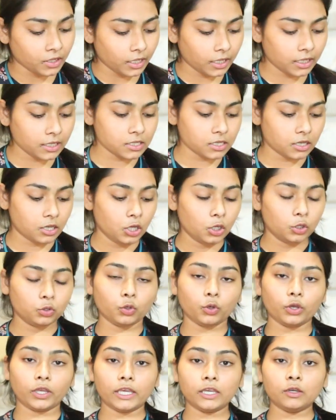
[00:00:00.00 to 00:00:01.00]
ঠিক আছে
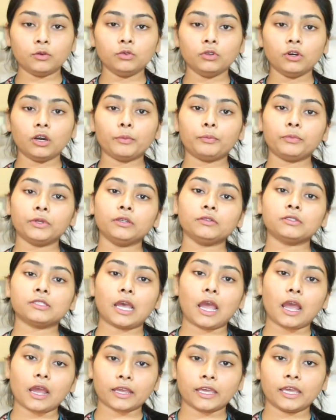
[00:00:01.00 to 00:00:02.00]
তো এইগুলো আপনি
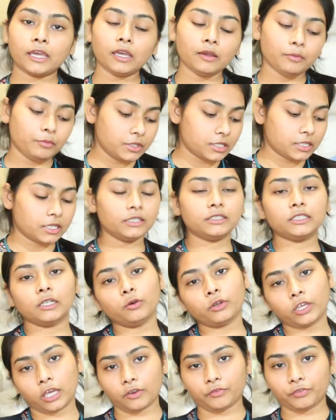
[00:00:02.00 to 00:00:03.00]
চা খেয়ে
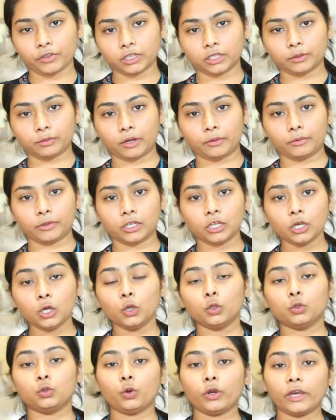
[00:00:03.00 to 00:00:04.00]
বিস্কিটটাও খেয়ে ফেলতে পারবেন
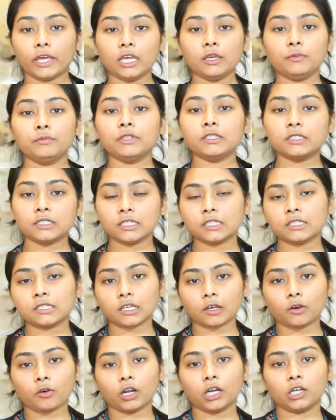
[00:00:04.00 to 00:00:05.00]
তো এই
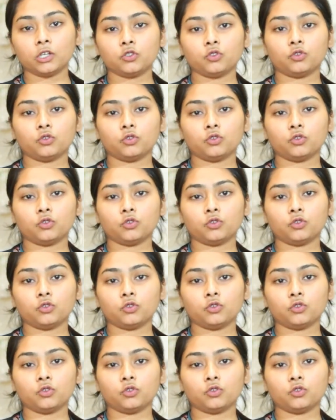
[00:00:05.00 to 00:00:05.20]
বিজনেসটা করার